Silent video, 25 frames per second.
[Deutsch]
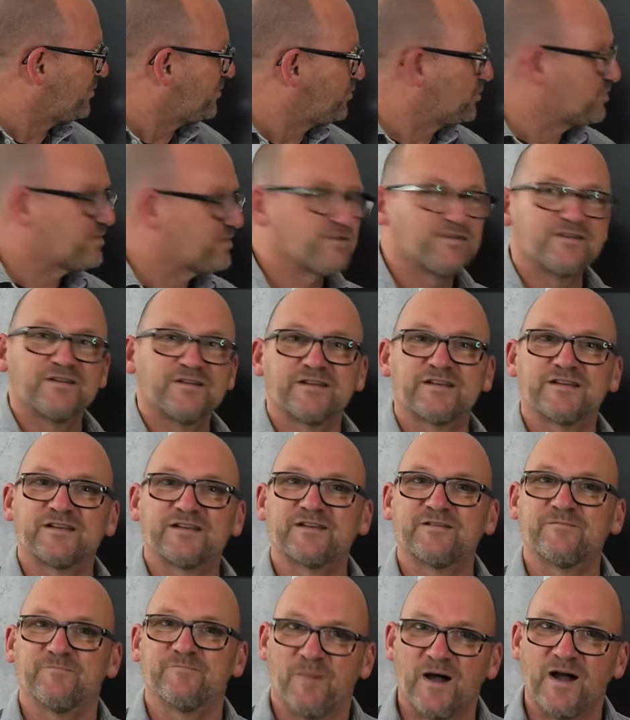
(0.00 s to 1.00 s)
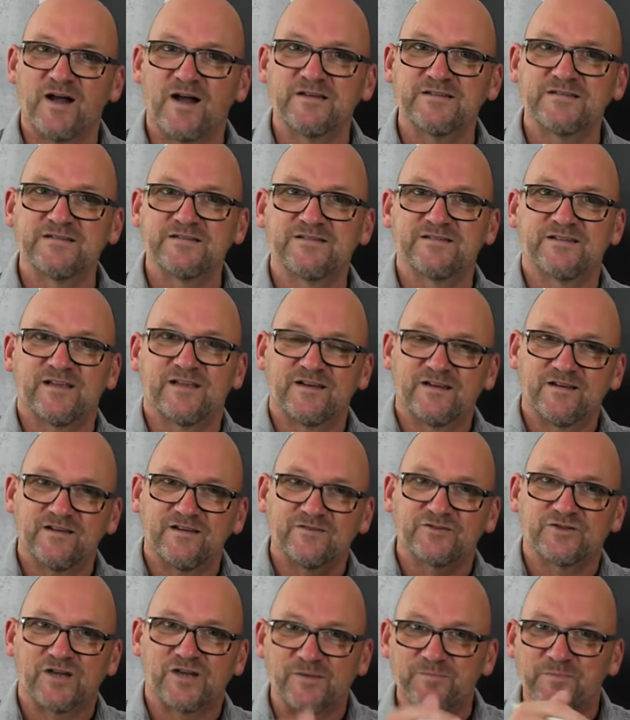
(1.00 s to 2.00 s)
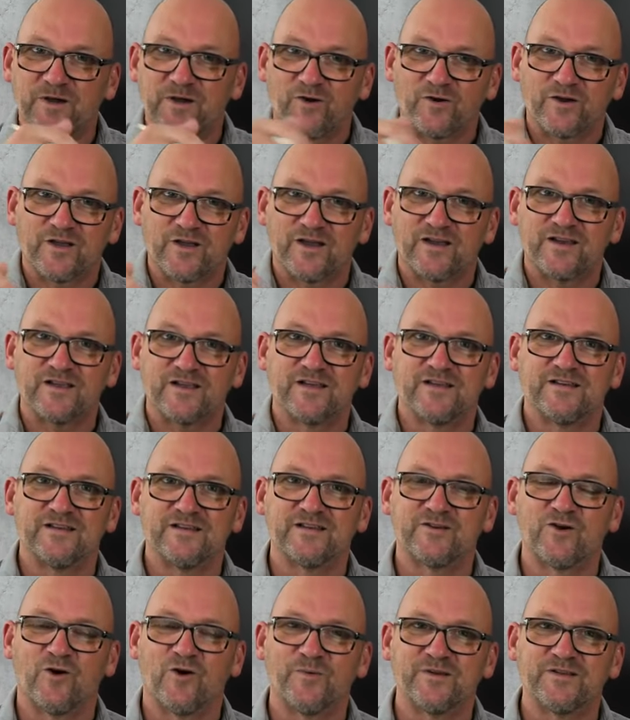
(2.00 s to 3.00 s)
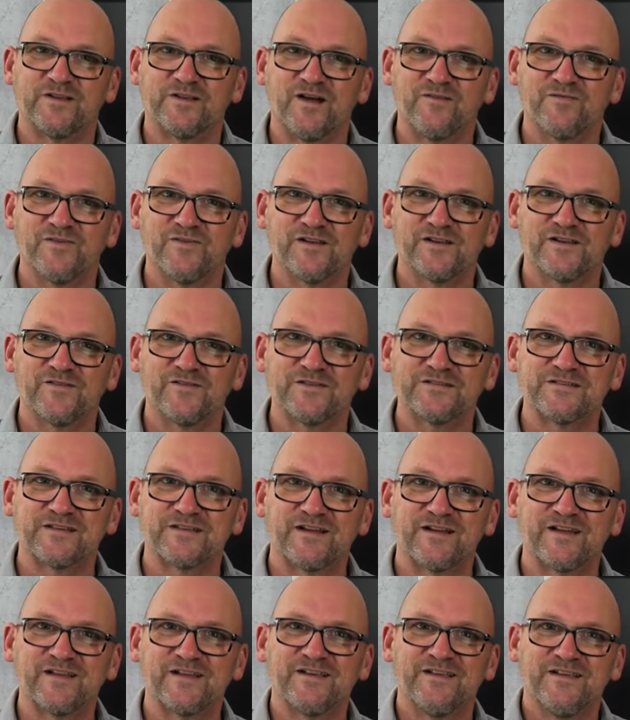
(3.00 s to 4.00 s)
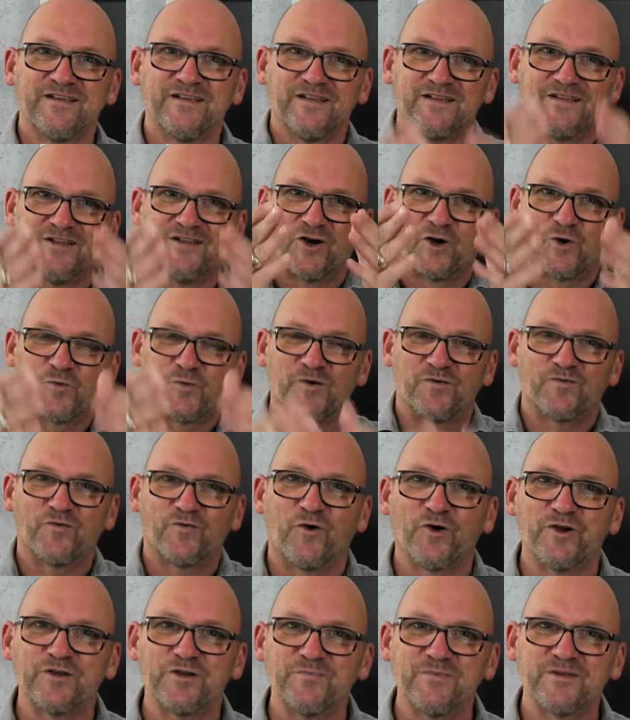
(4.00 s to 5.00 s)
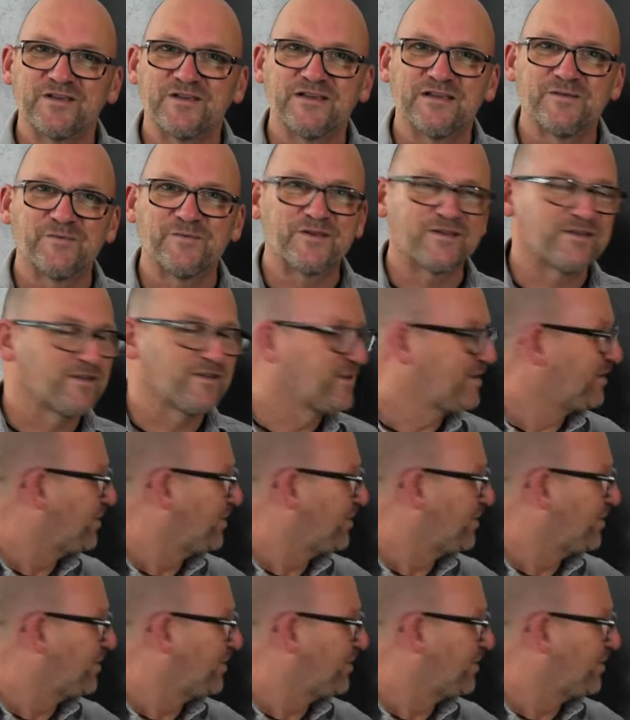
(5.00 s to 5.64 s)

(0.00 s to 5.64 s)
du es magst, dann schreib mir auch gerne in die Kommentarfelder was rein. Darüber freue ich mich nämlich.